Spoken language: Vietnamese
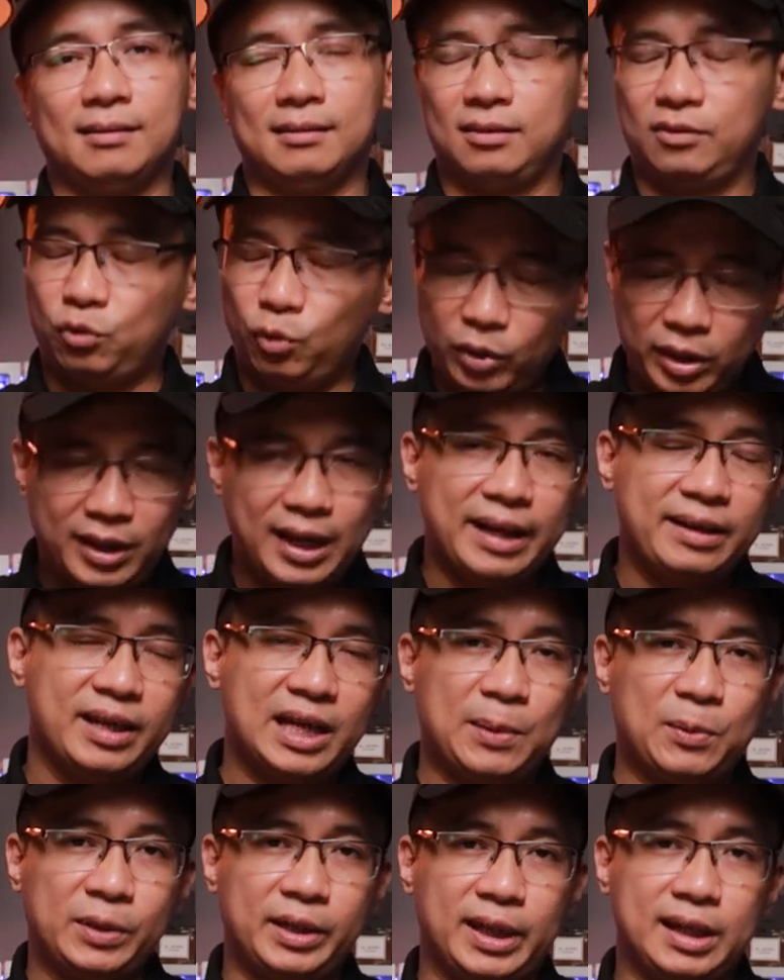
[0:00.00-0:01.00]
Uh, tùy các anh
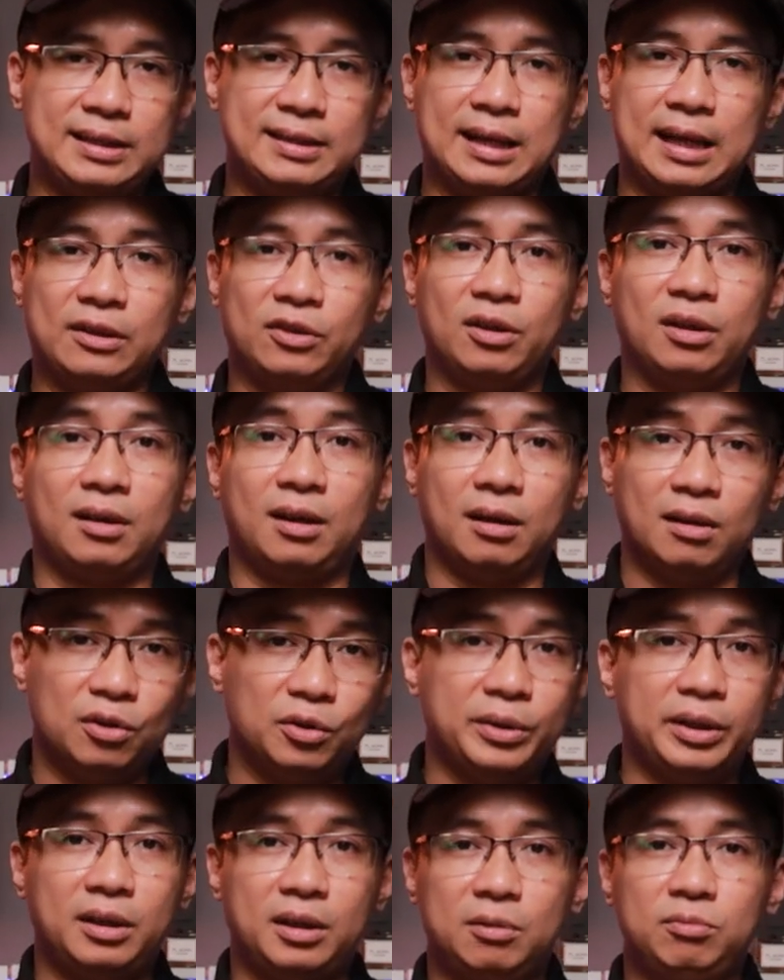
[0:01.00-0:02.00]
em có thể đánh giá nó là
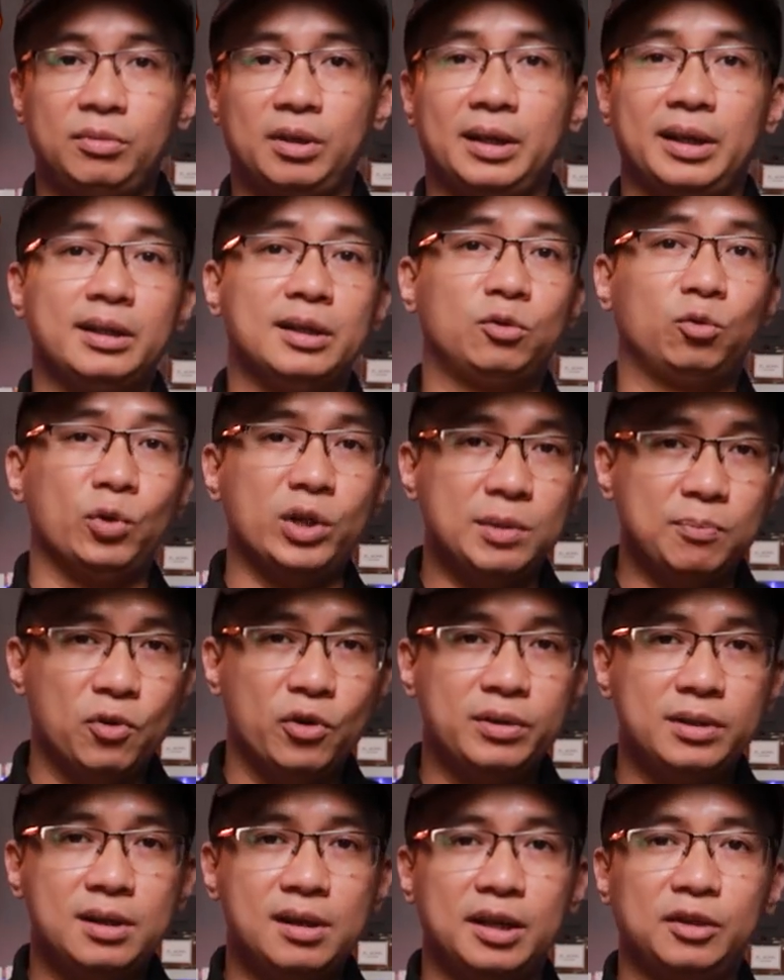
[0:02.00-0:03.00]
clone hay không, cái đấy là tùy
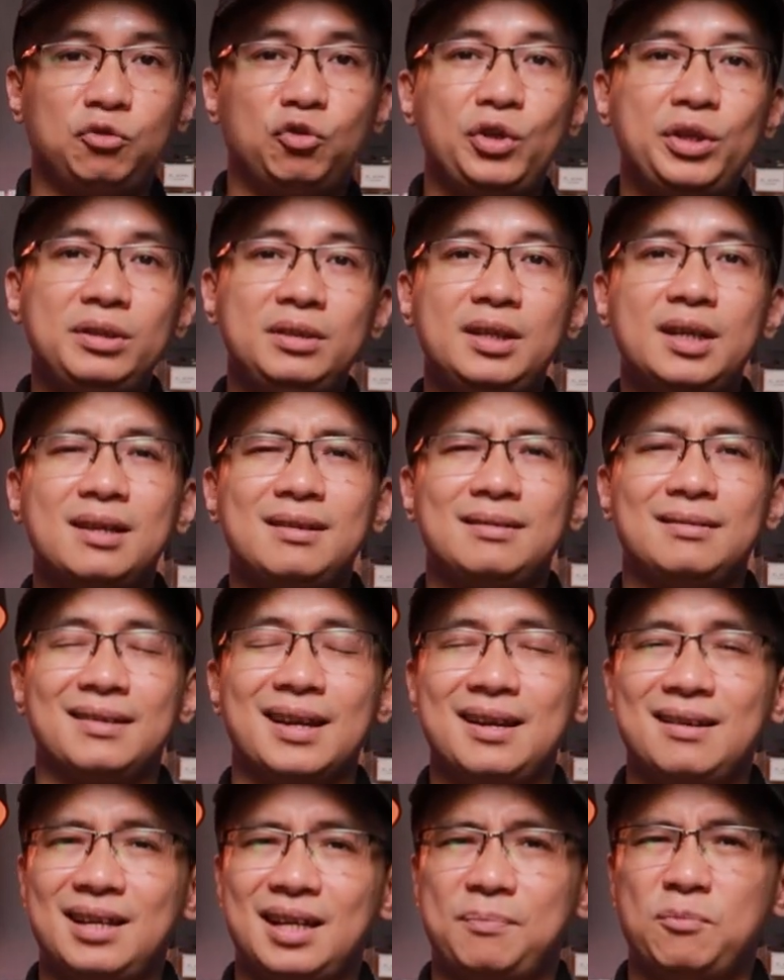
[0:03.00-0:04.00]
mỗi người. Tuy nhiên
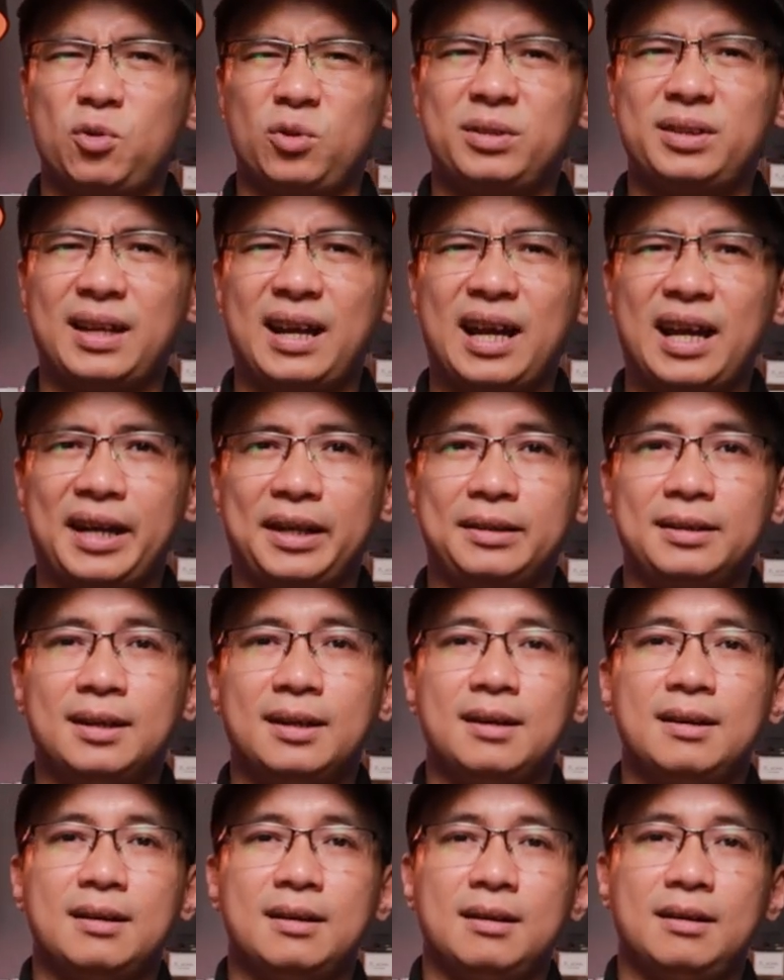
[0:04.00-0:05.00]
đấy là một chai
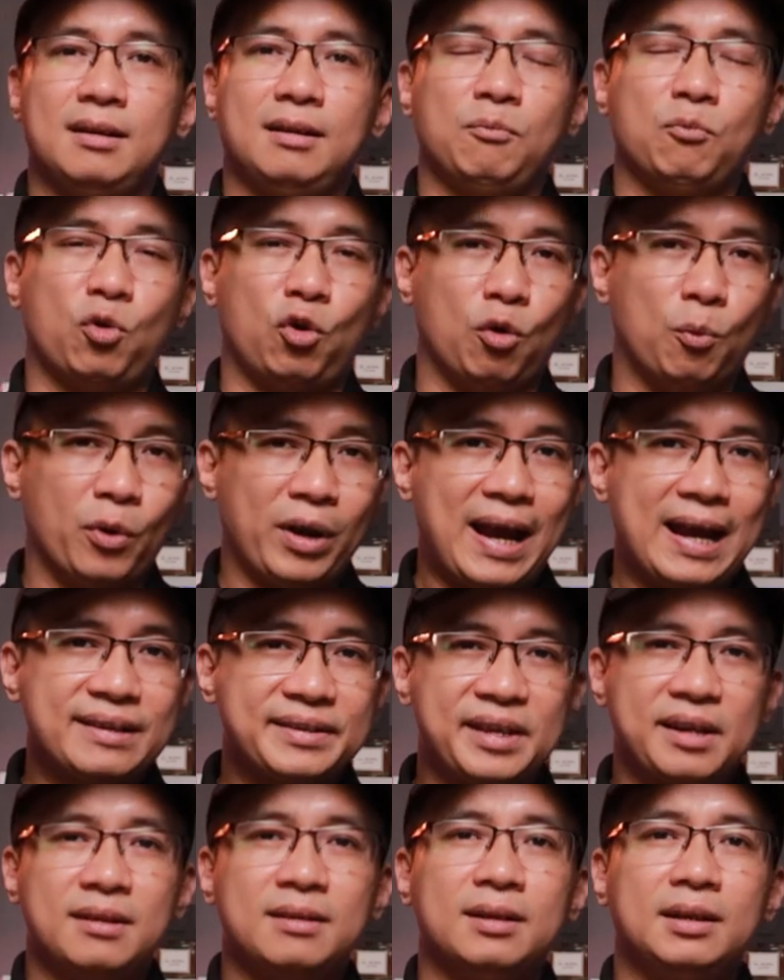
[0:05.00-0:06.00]
một, của một hãng
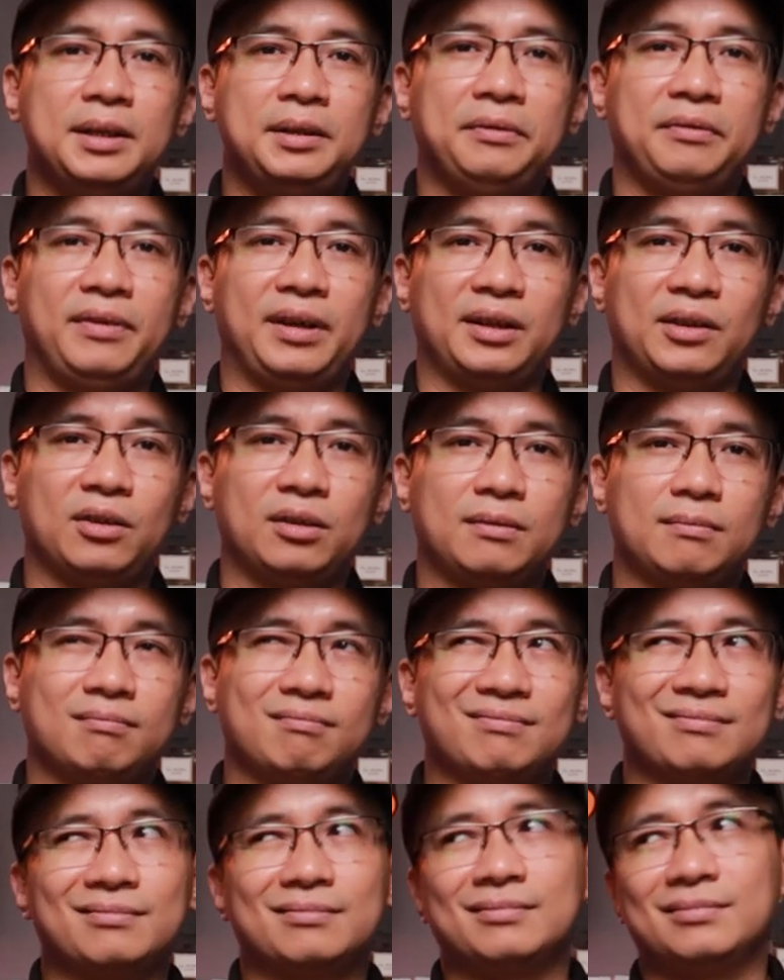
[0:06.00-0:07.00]
xe hơi và nó
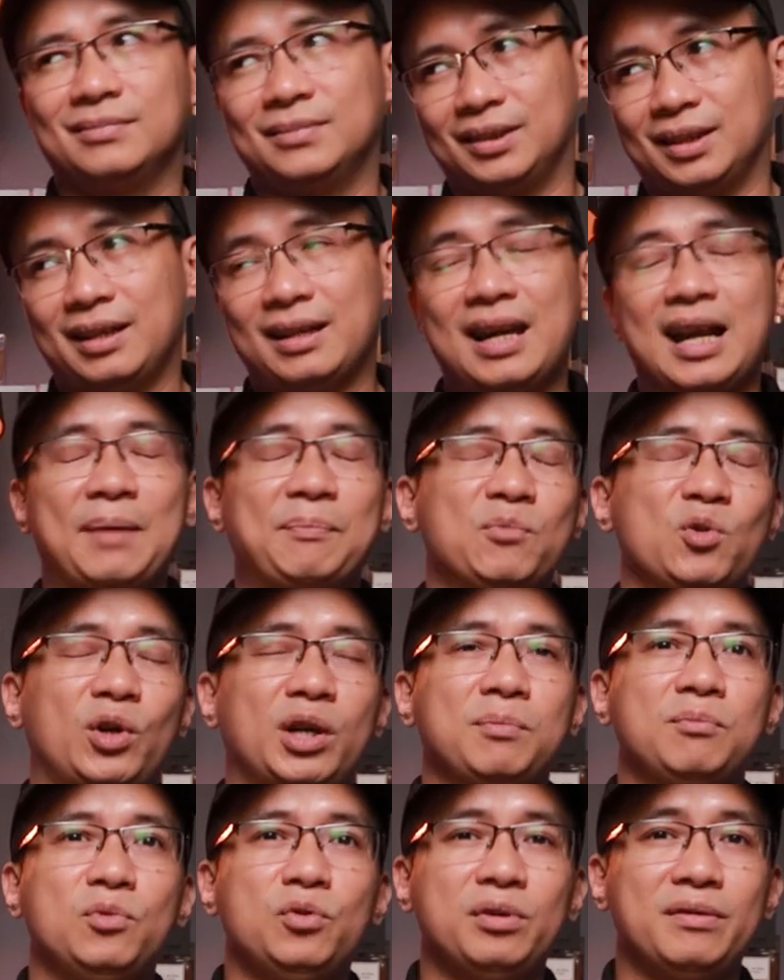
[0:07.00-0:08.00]
đã làm một
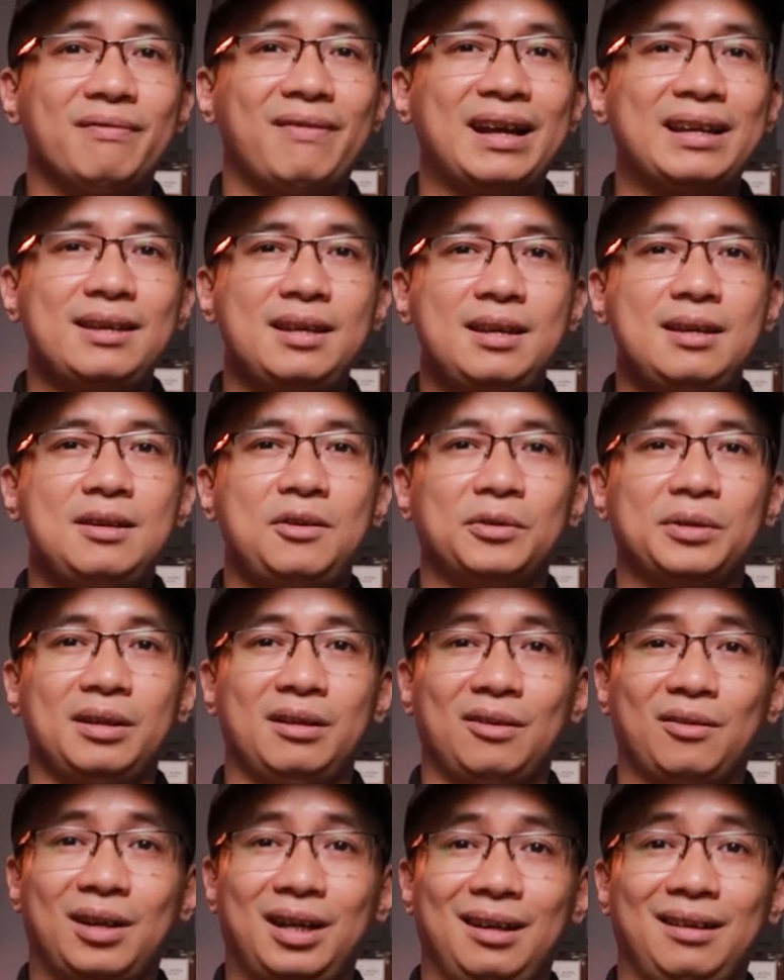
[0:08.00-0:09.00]
cái mùi vani có thể
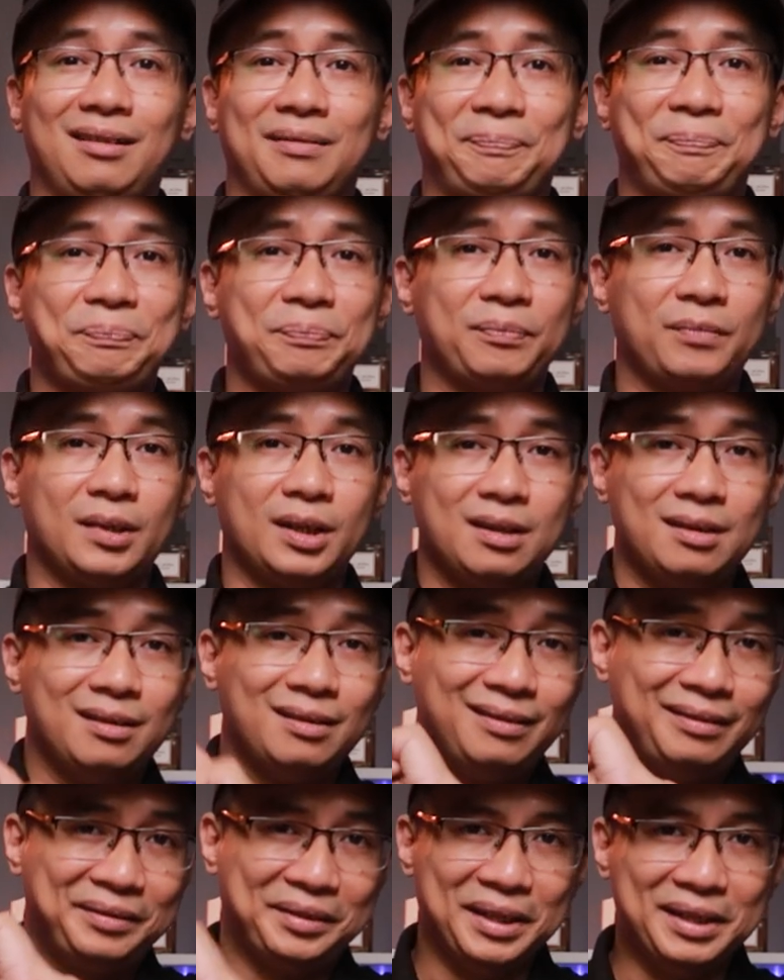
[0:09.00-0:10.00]
gọi là
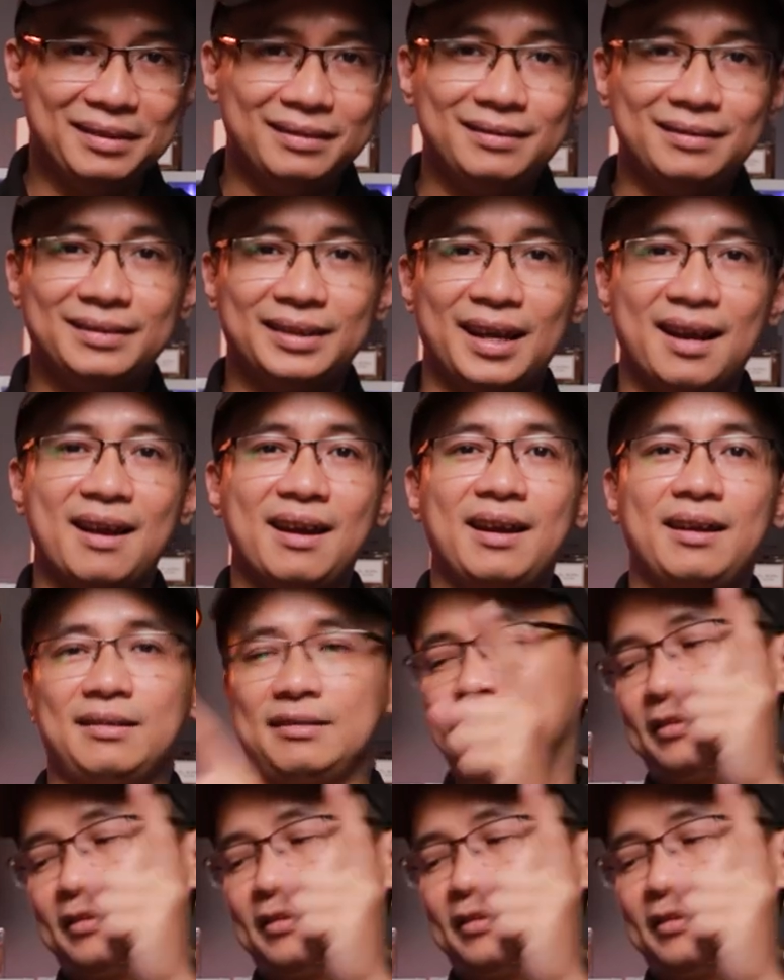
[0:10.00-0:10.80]
tinh tế,